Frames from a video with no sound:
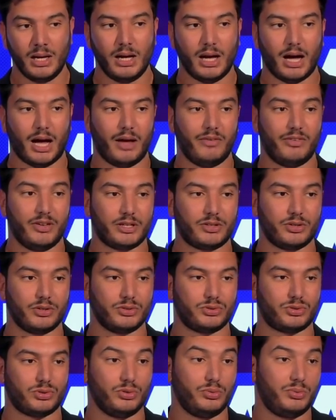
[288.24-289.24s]
avec
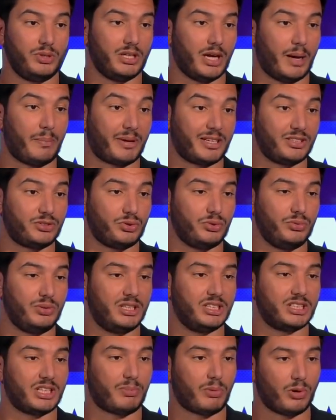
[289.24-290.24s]
celui, après celui
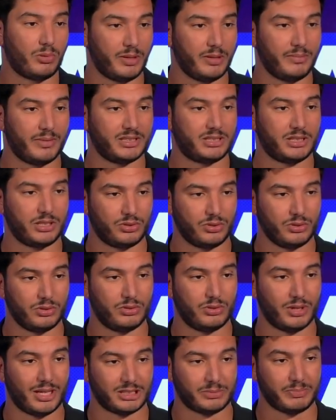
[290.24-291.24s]
déjà problématique de,
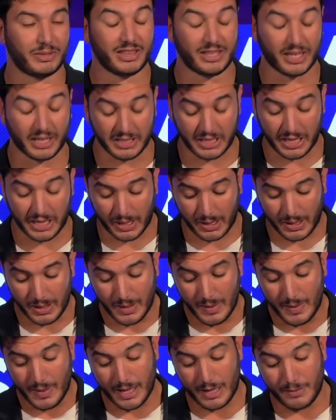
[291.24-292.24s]
de la semaine dernière.
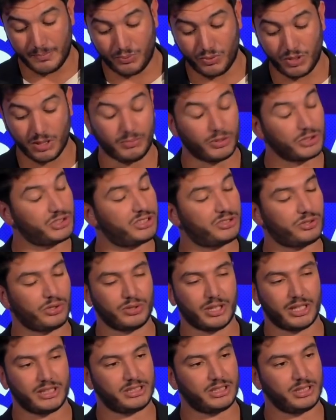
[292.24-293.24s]
Et puis, Manchester
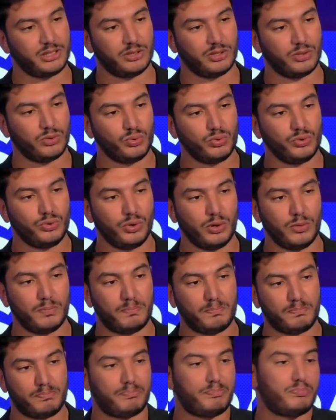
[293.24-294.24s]
United ou nul
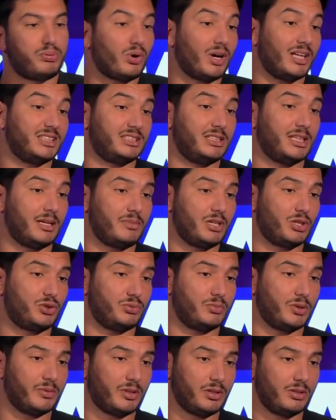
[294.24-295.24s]
pour la dynamique du
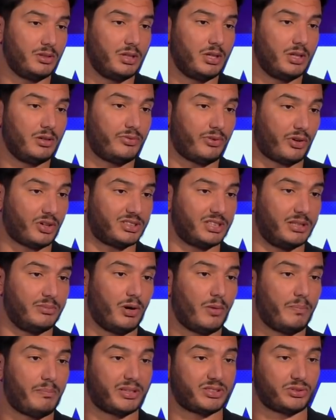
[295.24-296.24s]
moment
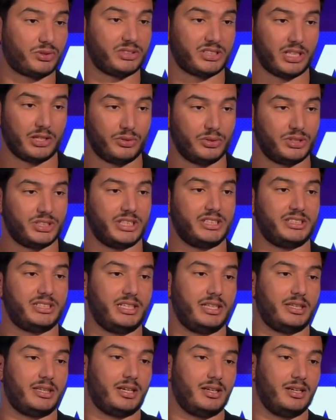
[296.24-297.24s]
forcément, parce que celle de
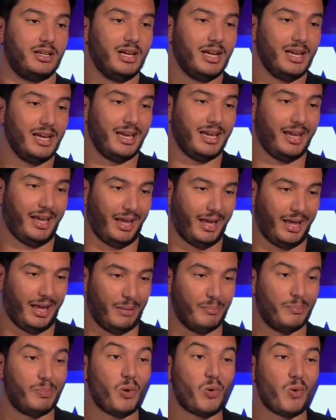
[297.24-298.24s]
Chelsea est,
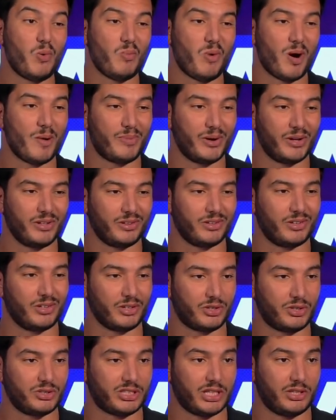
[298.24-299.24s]
beaucoup moins bonne euh,
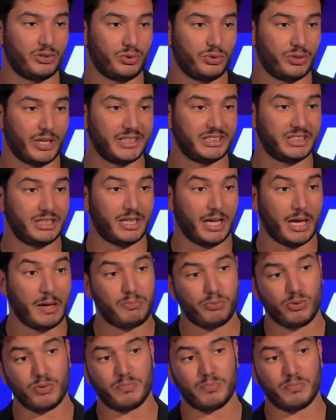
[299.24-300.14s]
que celle de United, et puis